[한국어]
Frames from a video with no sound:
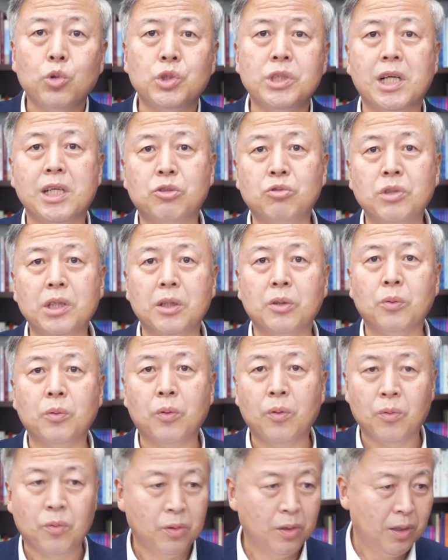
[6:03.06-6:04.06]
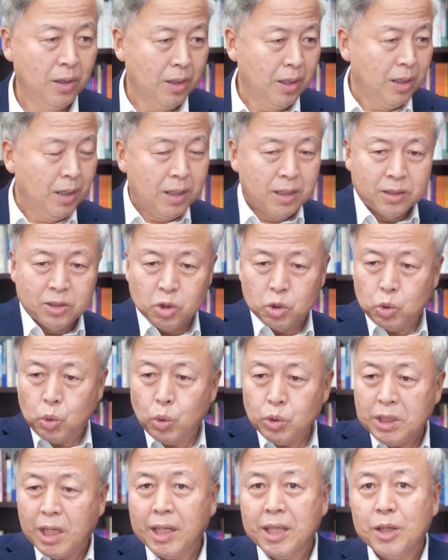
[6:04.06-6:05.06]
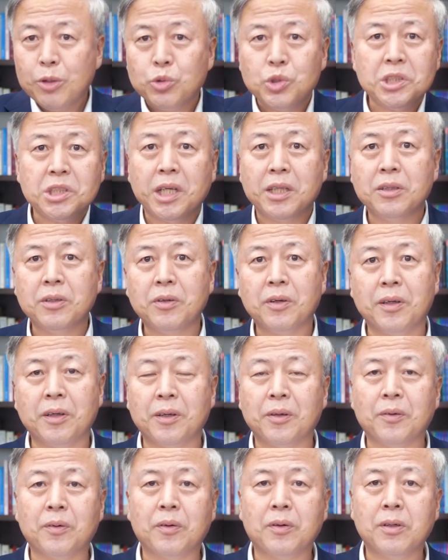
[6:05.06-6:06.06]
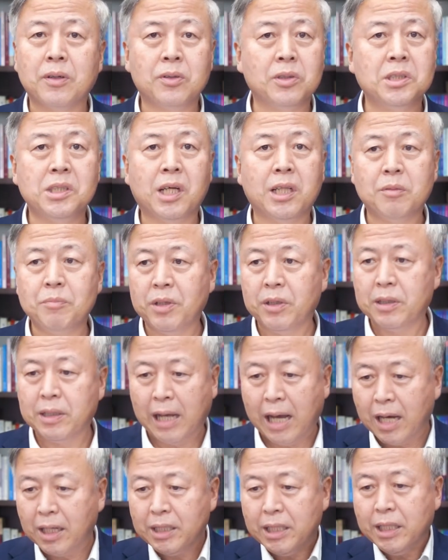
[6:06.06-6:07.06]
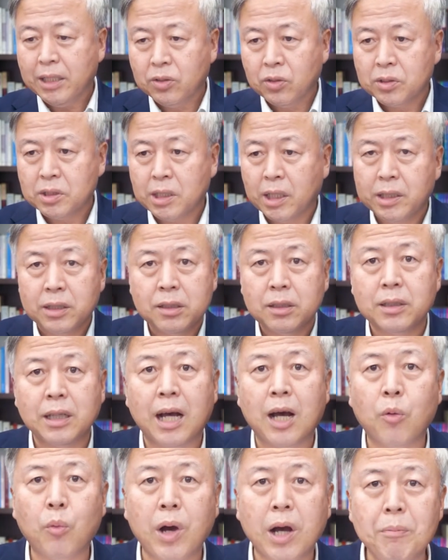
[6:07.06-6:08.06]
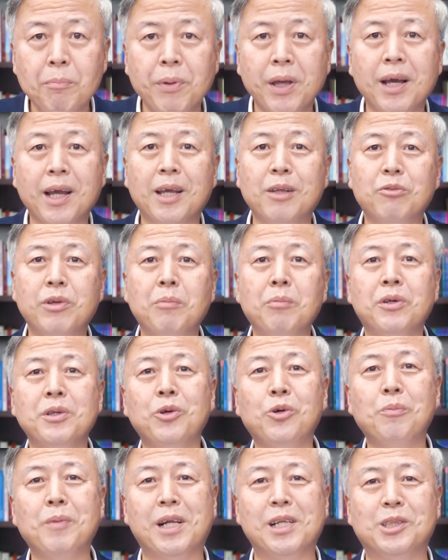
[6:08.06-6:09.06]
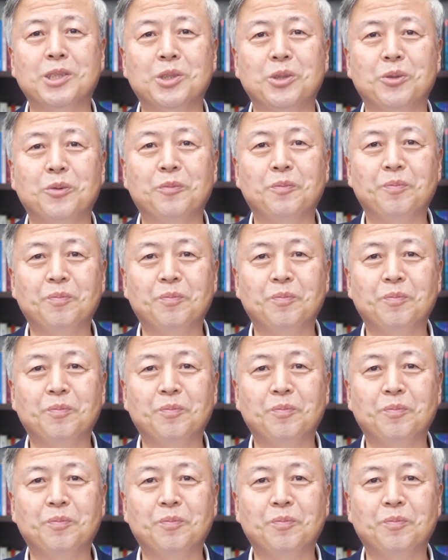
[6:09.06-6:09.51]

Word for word: 유지할 수 있고 그 초장이 유지되는 거예요. 그러지 않으면 양이 있던 자리는 다 황폐하게 돼버리고 말죠.